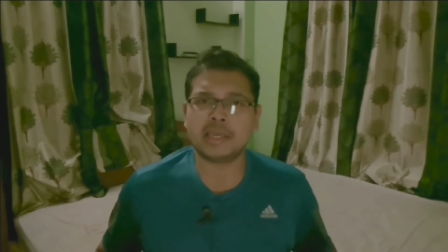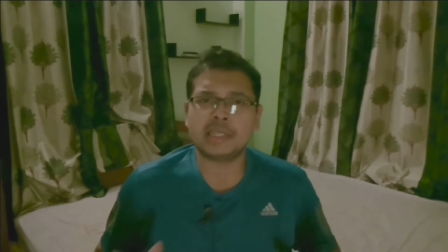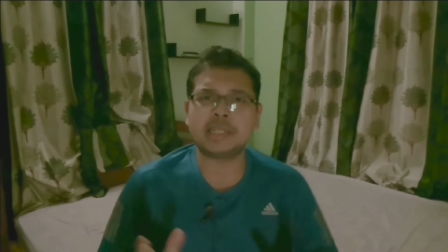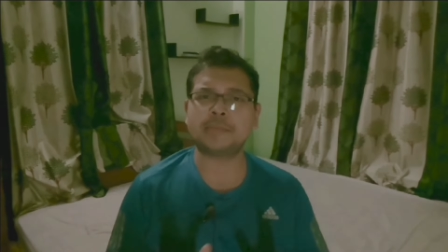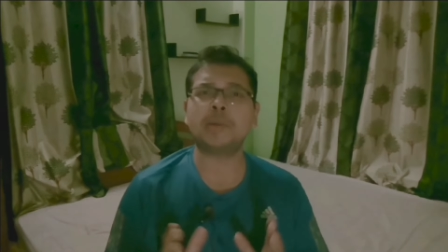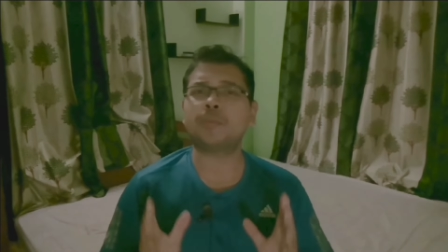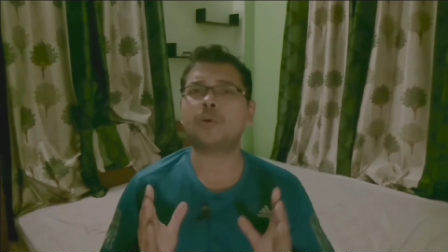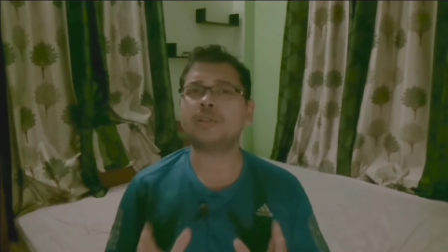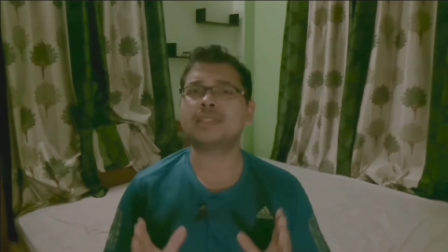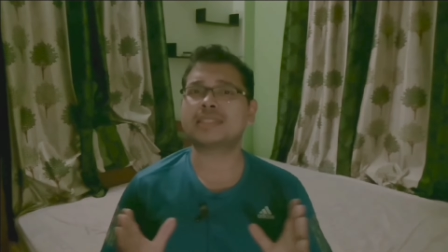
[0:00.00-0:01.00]
इस लिस्ट में
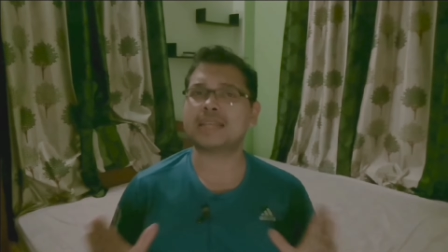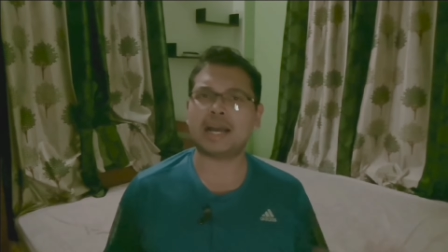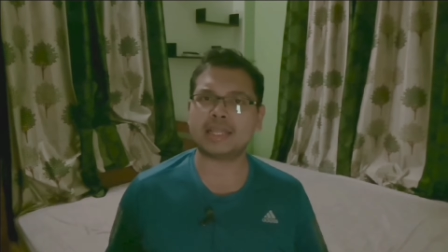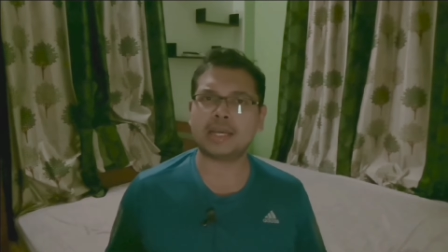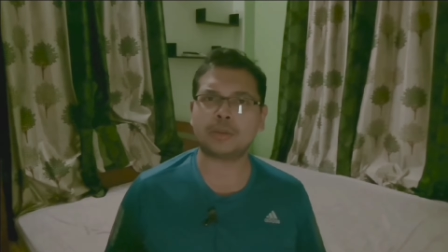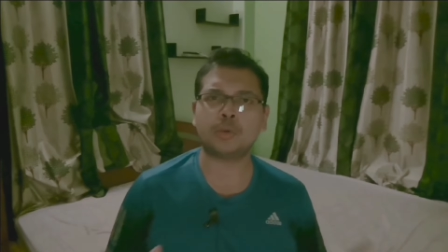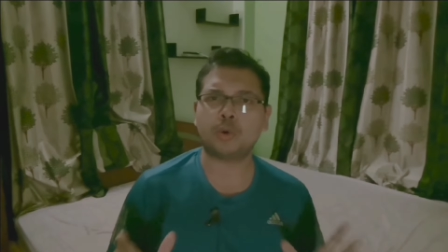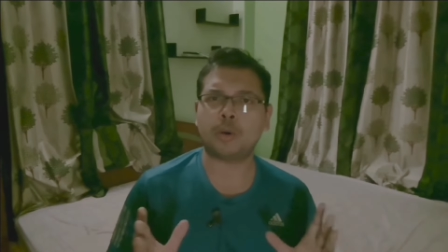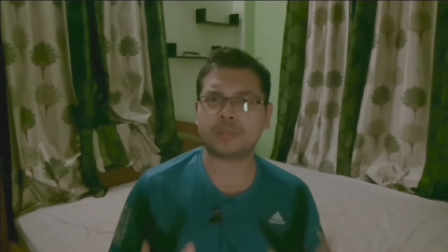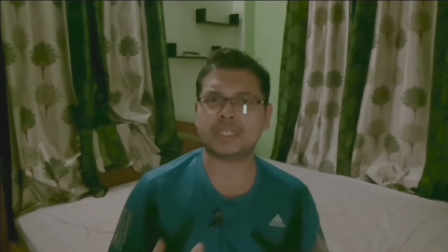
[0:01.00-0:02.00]
बहुत ज़्यादा तो
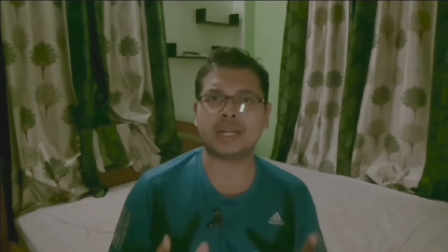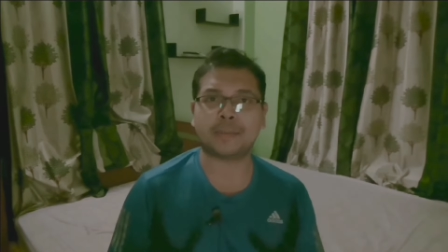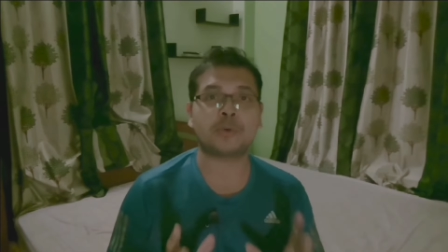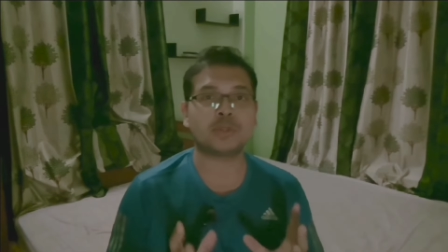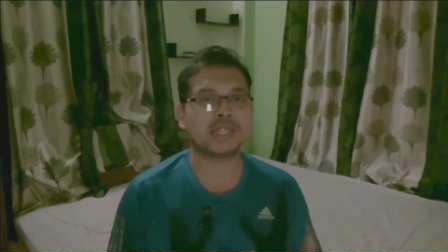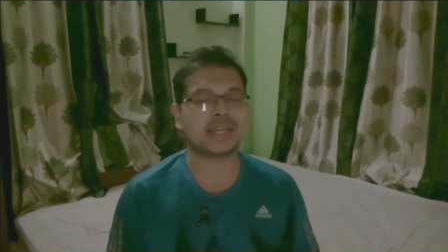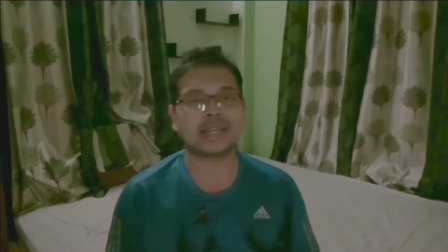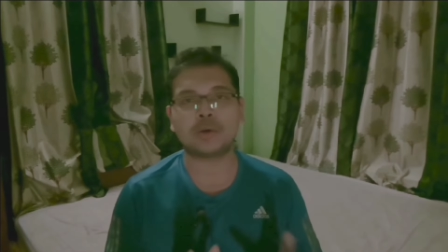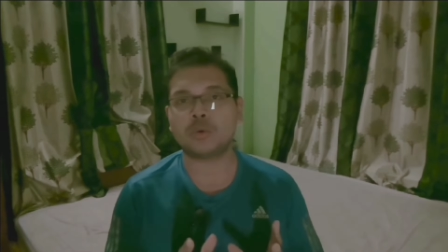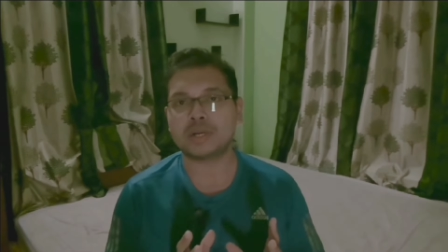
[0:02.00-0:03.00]
ऑप्शन आपको
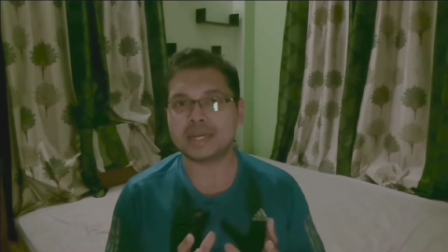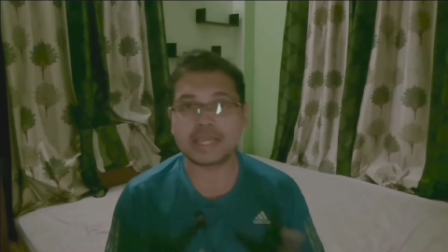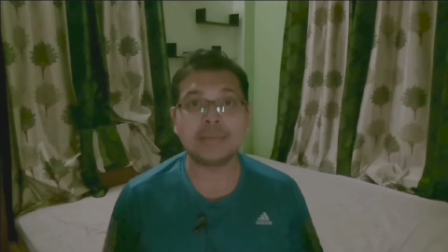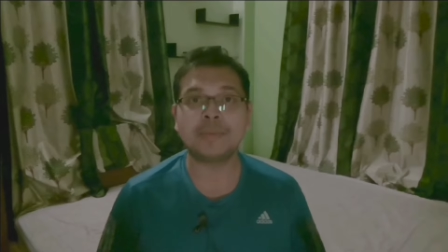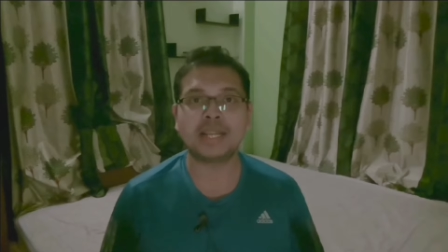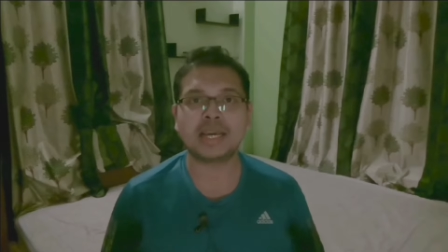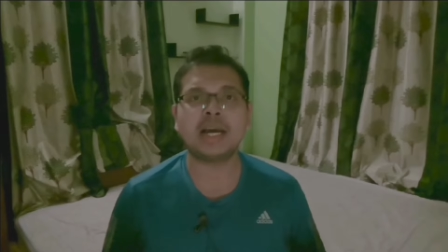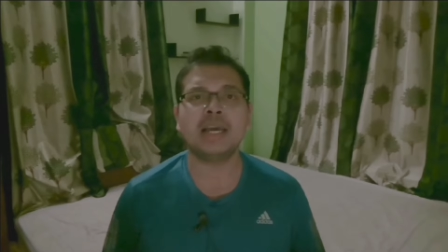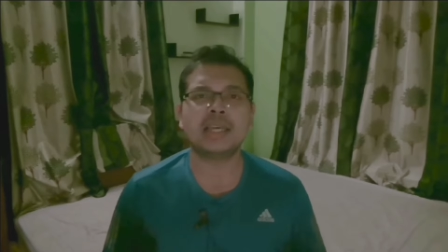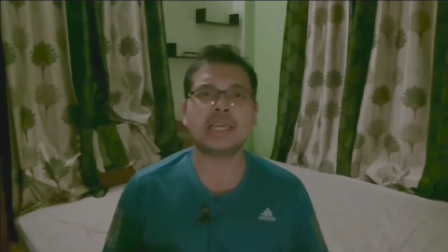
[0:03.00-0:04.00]
देखने को नहीं
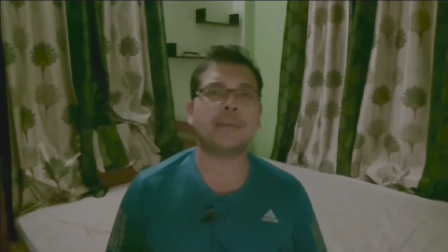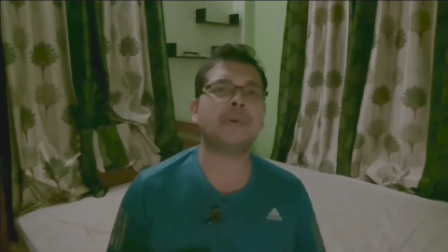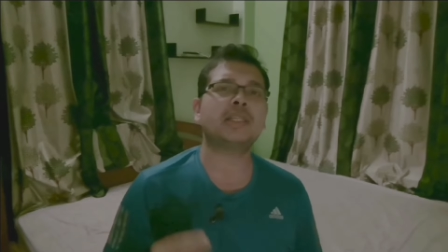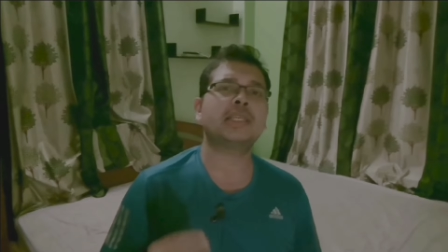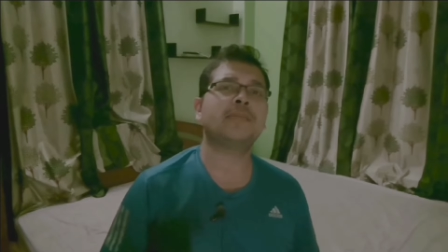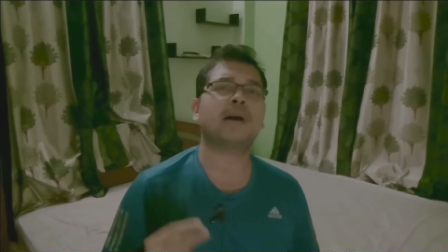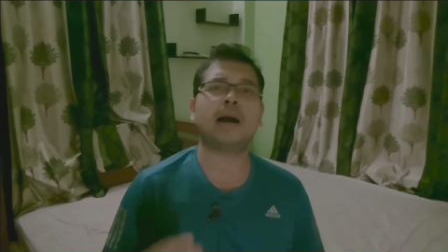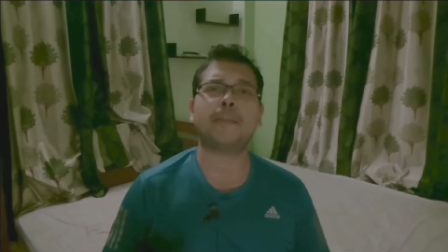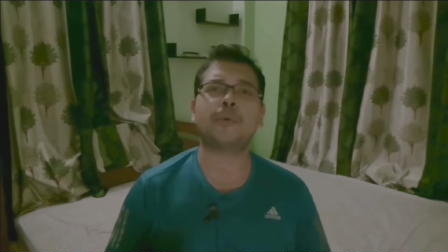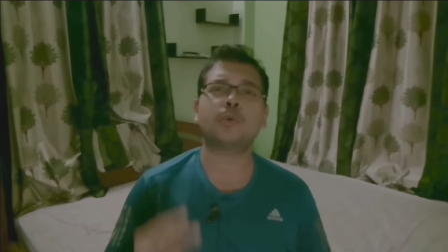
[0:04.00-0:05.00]
मिलेगा यहाँ पर
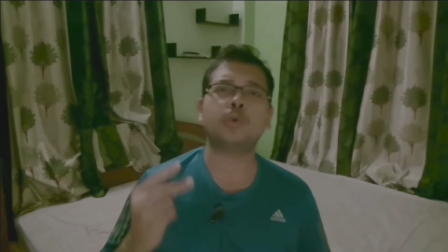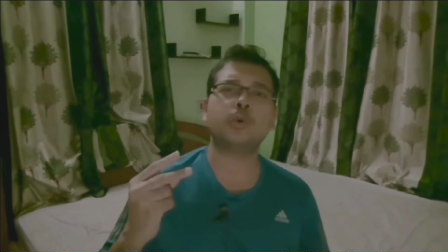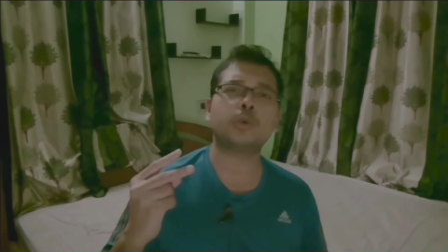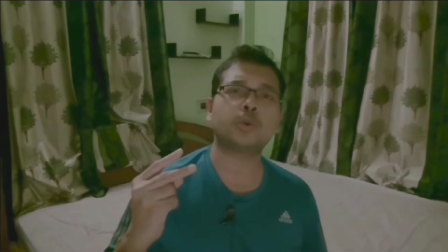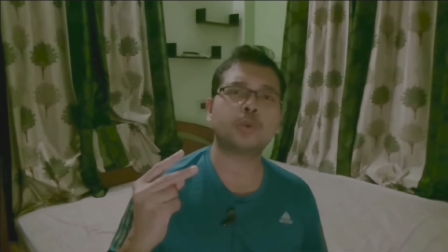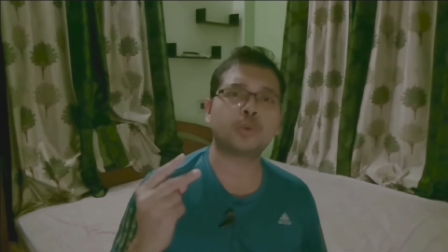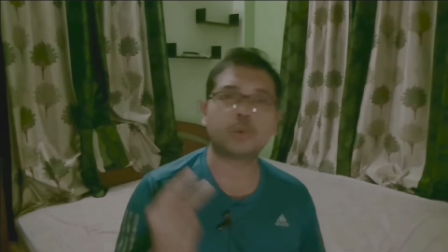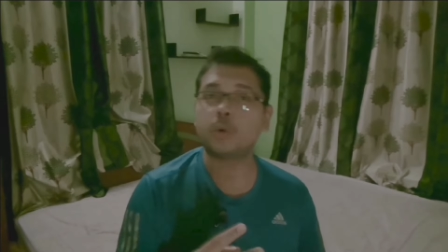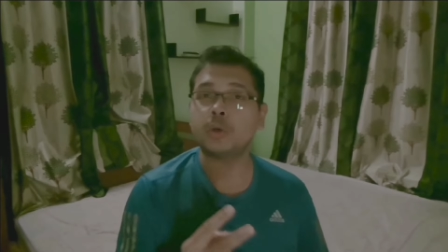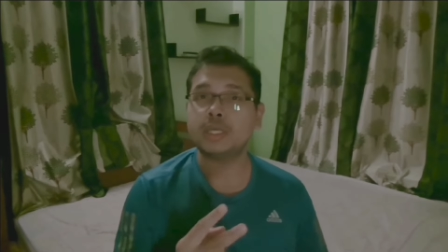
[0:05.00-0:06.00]
सिर्फ आपको
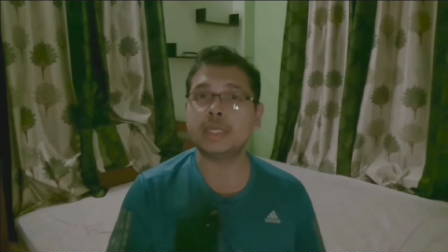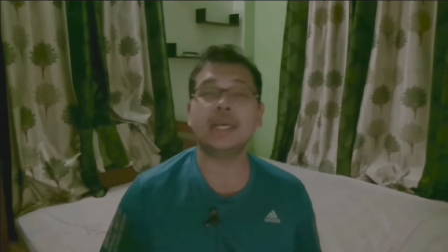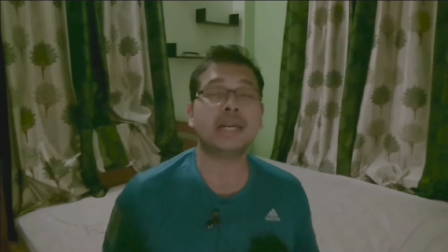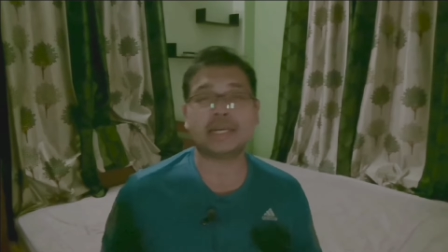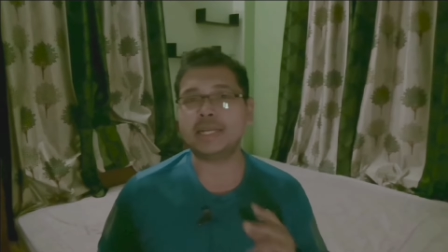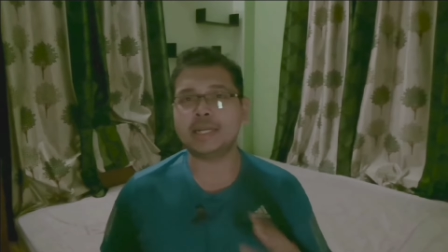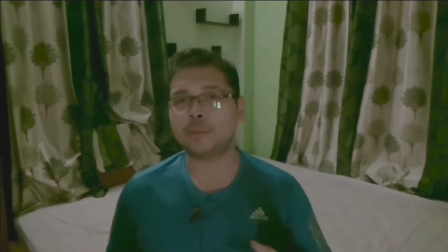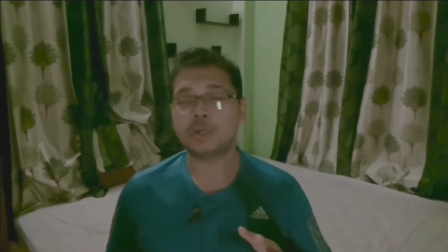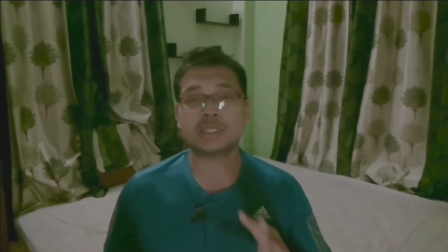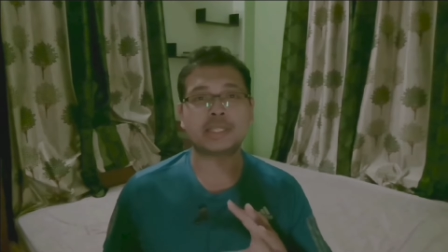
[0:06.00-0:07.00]
दो ही टी
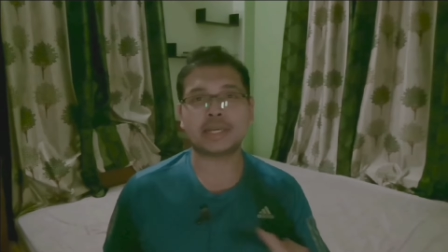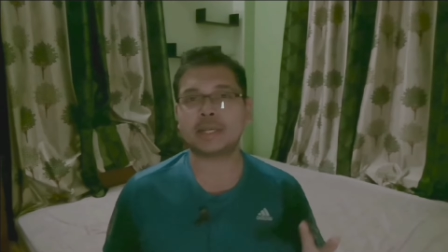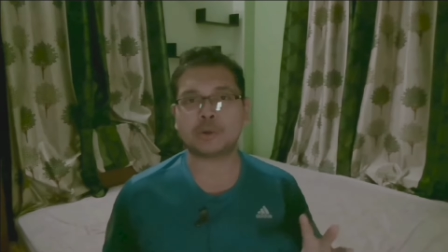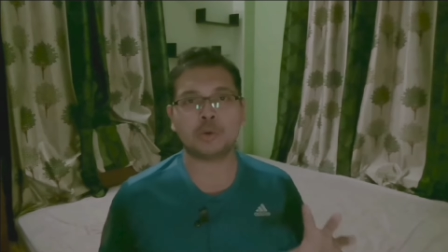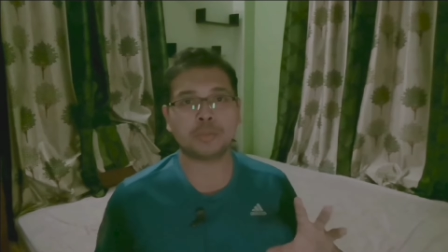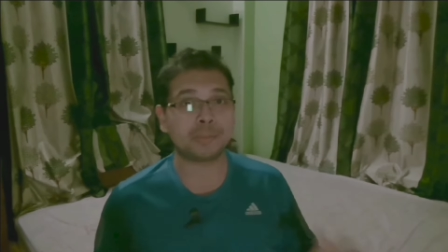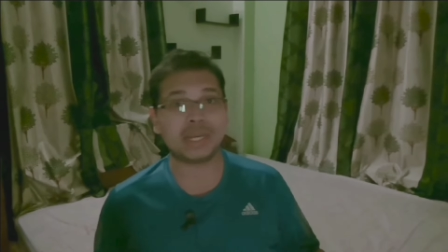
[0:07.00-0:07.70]
देखने को